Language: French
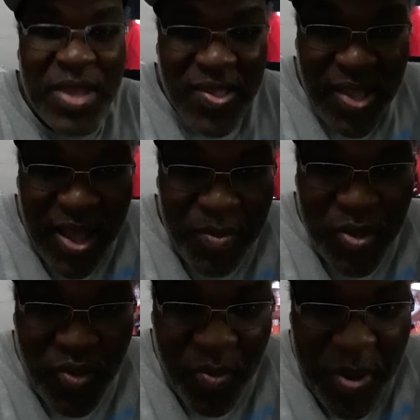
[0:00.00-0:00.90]
Les Arabes ne
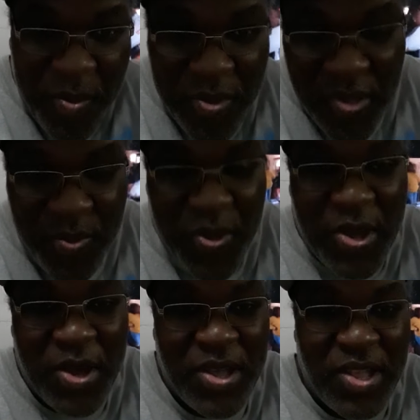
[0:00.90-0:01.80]
sont pas plus
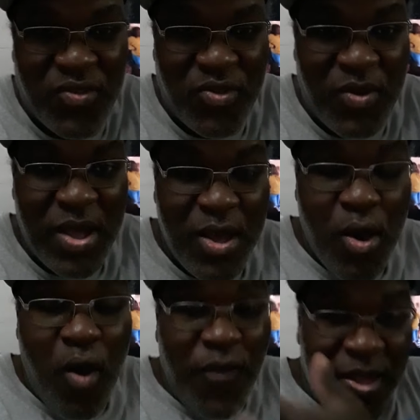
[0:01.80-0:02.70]
supérieurs que les Chinois.
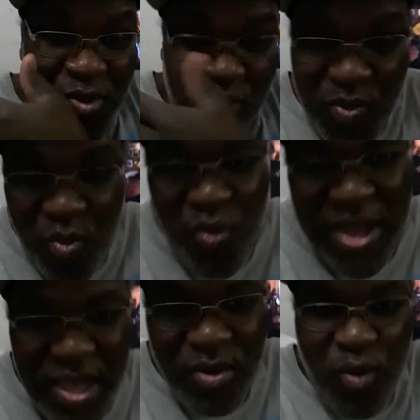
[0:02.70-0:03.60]
On va tous
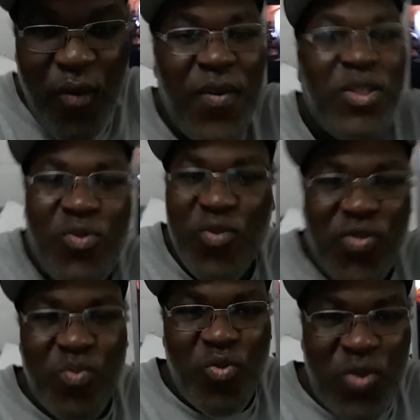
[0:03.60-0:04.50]
mourir. On va
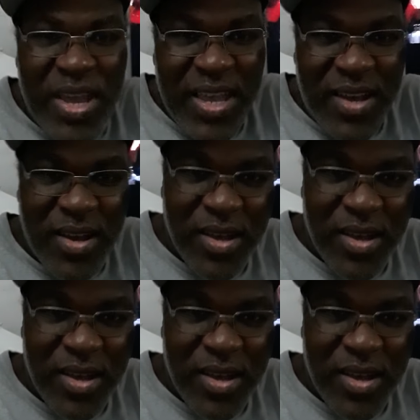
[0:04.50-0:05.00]
tous mourir.